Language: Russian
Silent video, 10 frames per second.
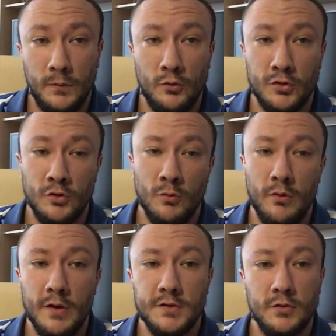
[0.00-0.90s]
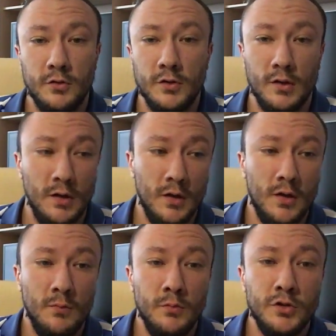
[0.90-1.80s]
То есть, грубо говоря, строят
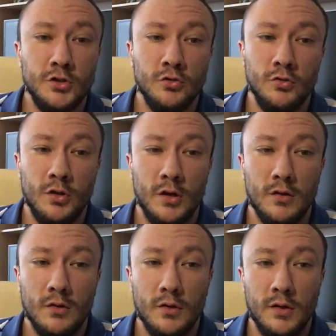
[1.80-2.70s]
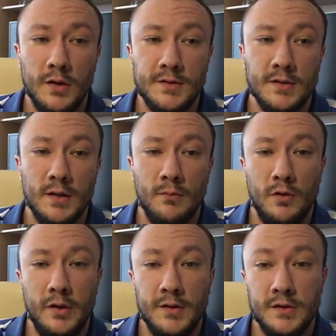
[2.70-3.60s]
мышечную ткань. Есть
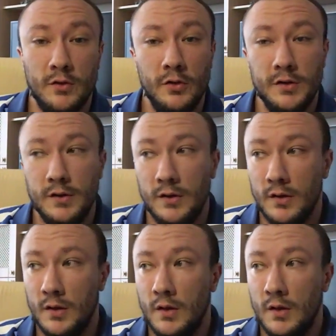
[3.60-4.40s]
анаболики стероидные,